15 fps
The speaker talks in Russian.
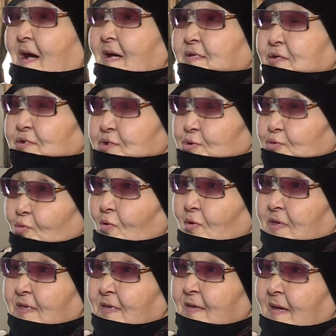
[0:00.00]
как и что,
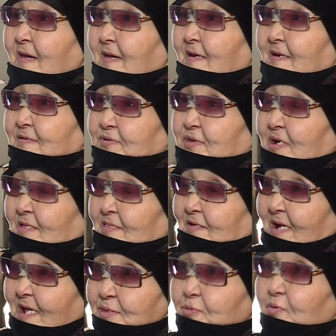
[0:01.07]
и э,
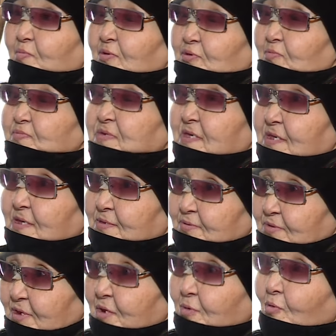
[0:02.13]
декларацию потом через
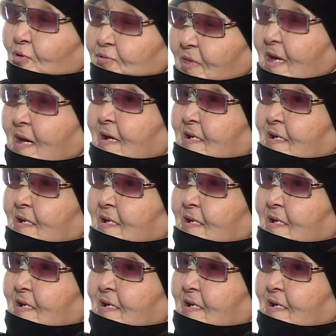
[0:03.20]
три года